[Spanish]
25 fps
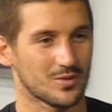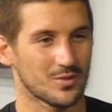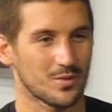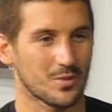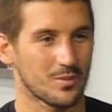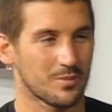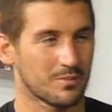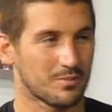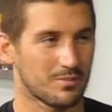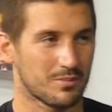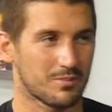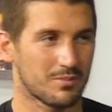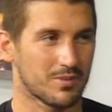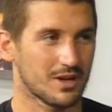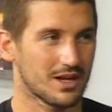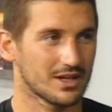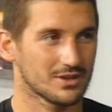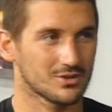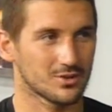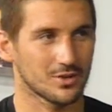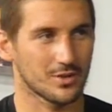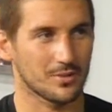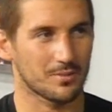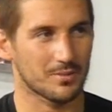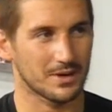un
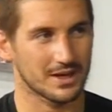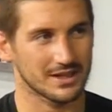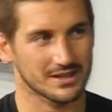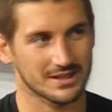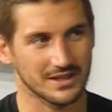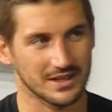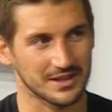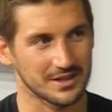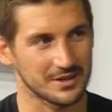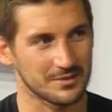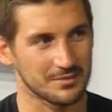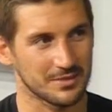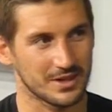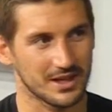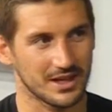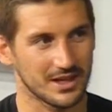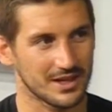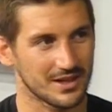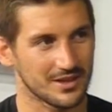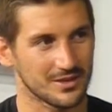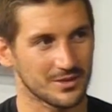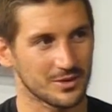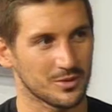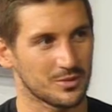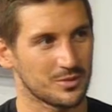plato de pastas y
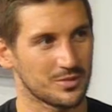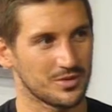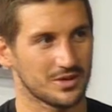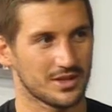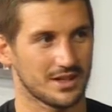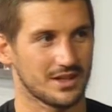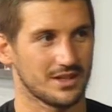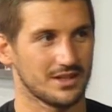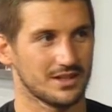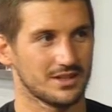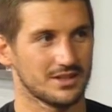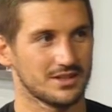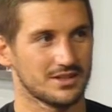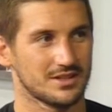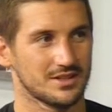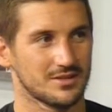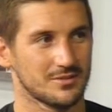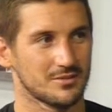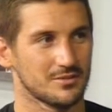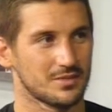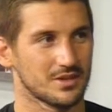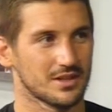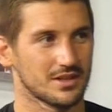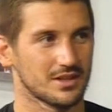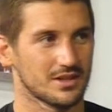medio, por ahí
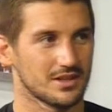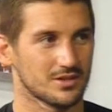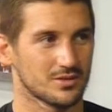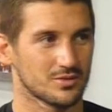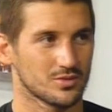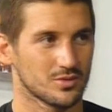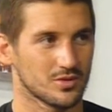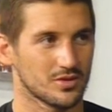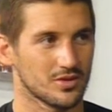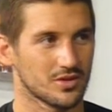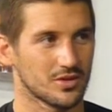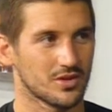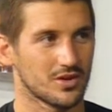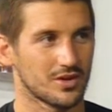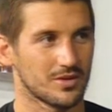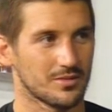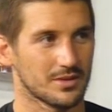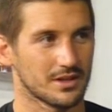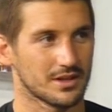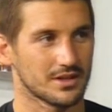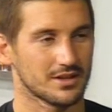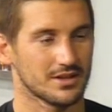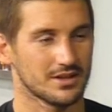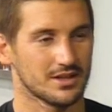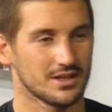siempre suelo comer.